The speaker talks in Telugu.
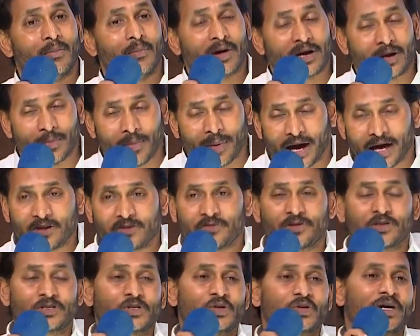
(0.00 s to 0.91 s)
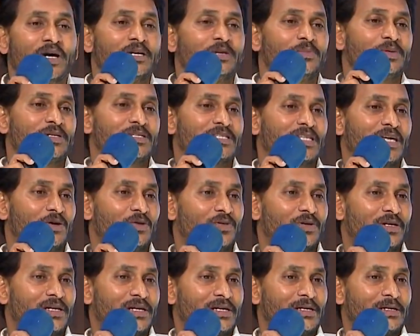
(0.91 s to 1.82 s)
మన మేనిఫెస్టో కనిపిస్తూ
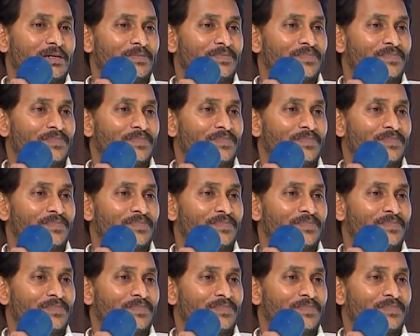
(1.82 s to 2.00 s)
ఉంటే